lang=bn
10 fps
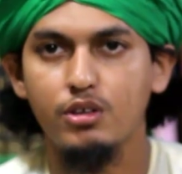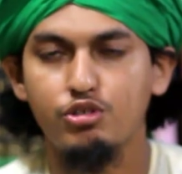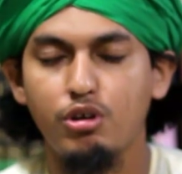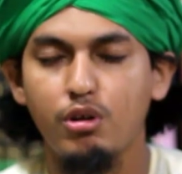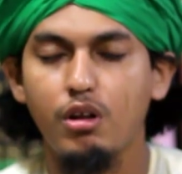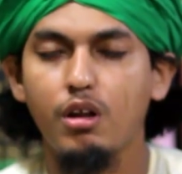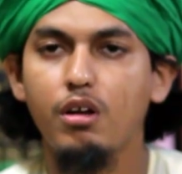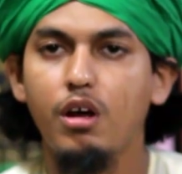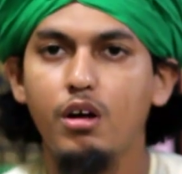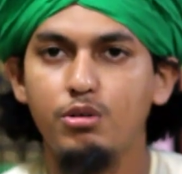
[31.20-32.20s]
صلى
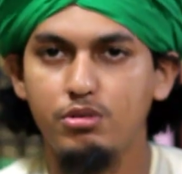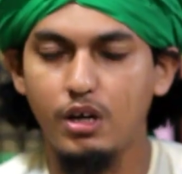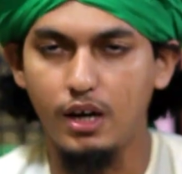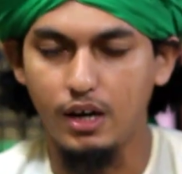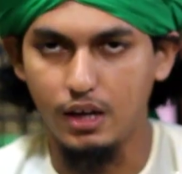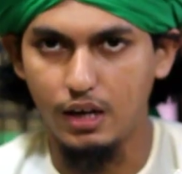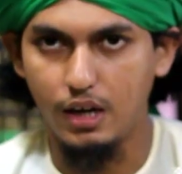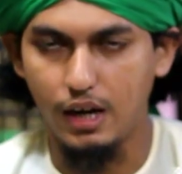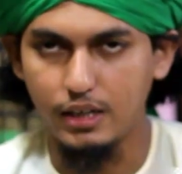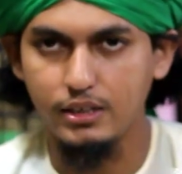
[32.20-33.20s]
الله تعالى
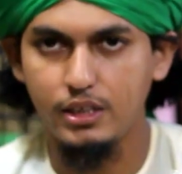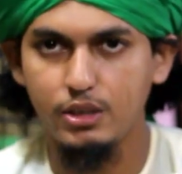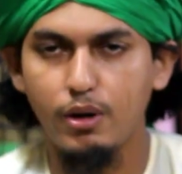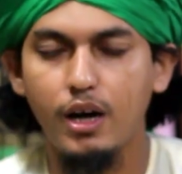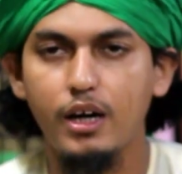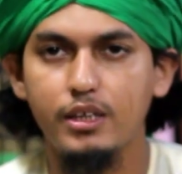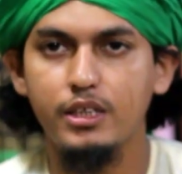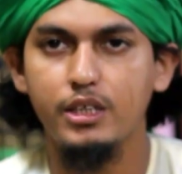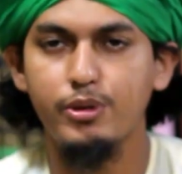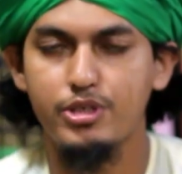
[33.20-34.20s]
عليه
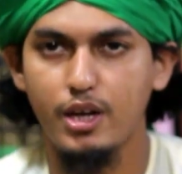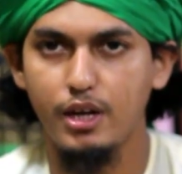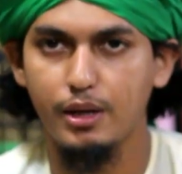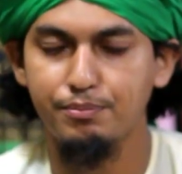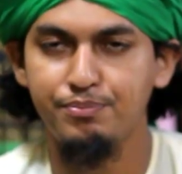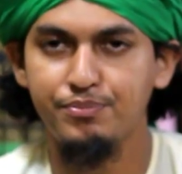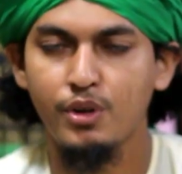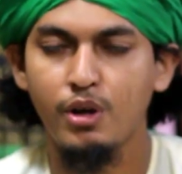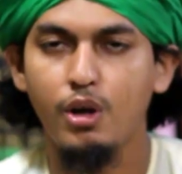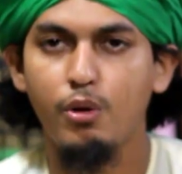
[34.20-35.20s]
وآله وسلم
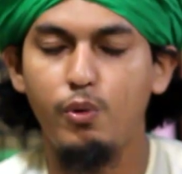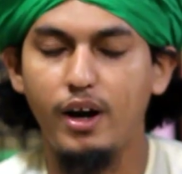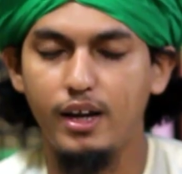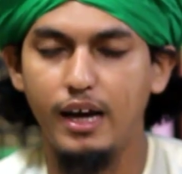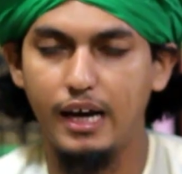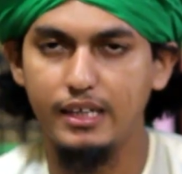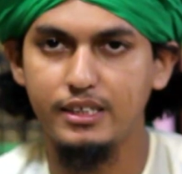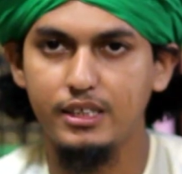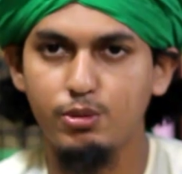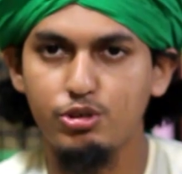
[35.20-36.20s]
وعلى
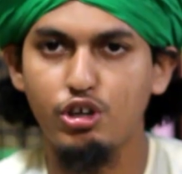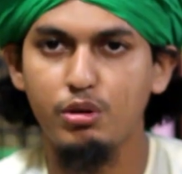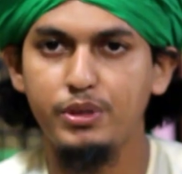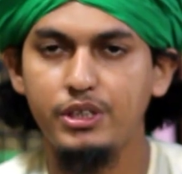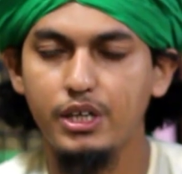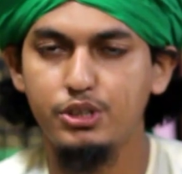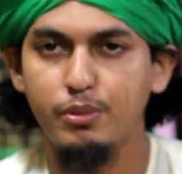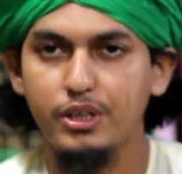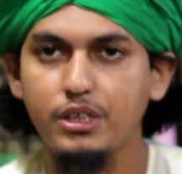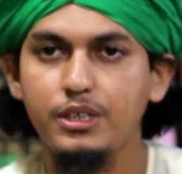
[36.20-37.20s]
آله وصحبه
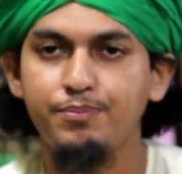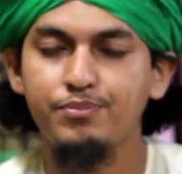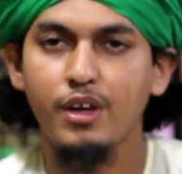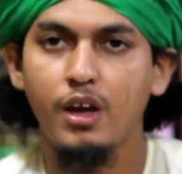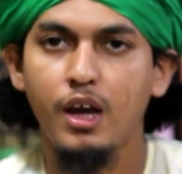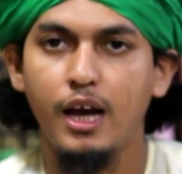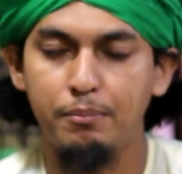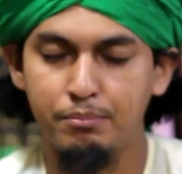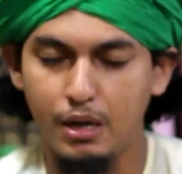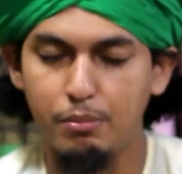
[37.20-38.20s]
أجمعين
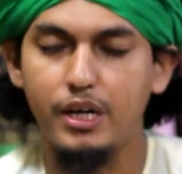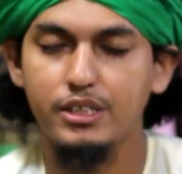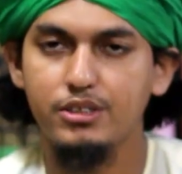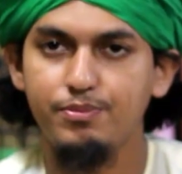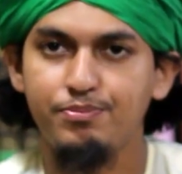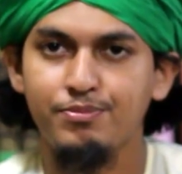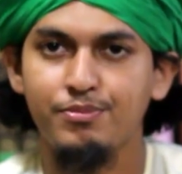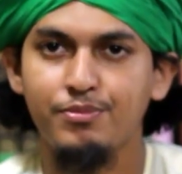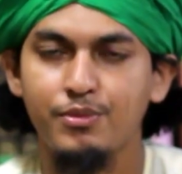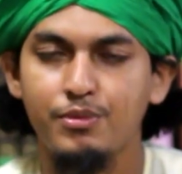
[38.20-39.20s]
أما بعد
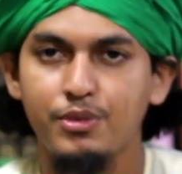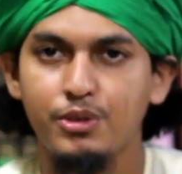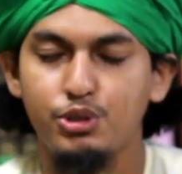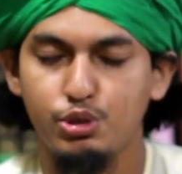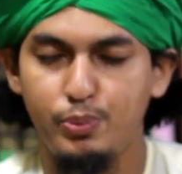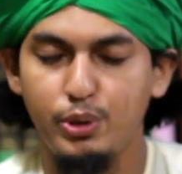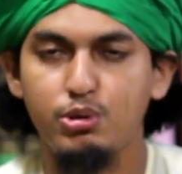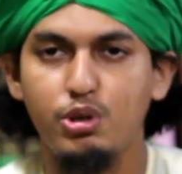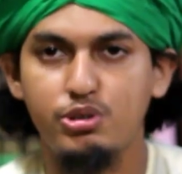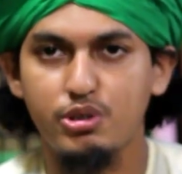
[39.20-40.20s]
সুপ্রিয়
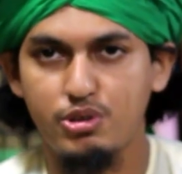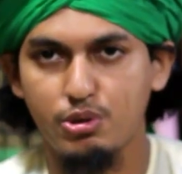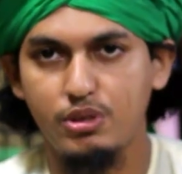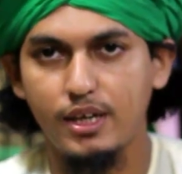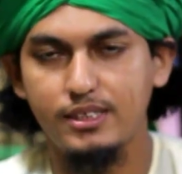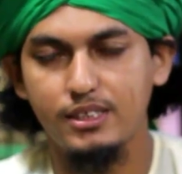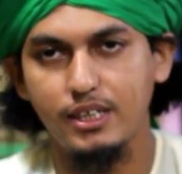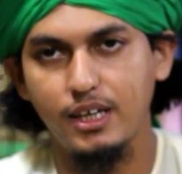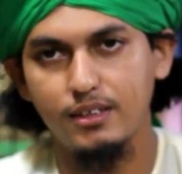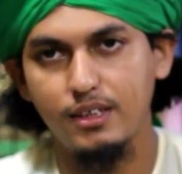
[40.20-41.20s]
দর্শক শ্রোতা যে
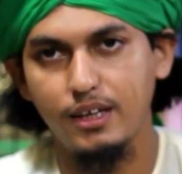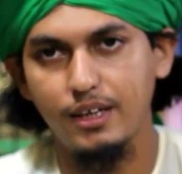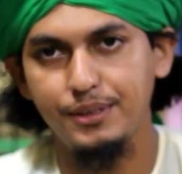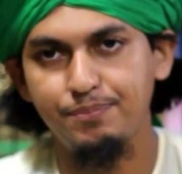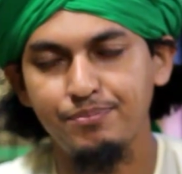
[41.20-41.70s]
যেখান থেকেই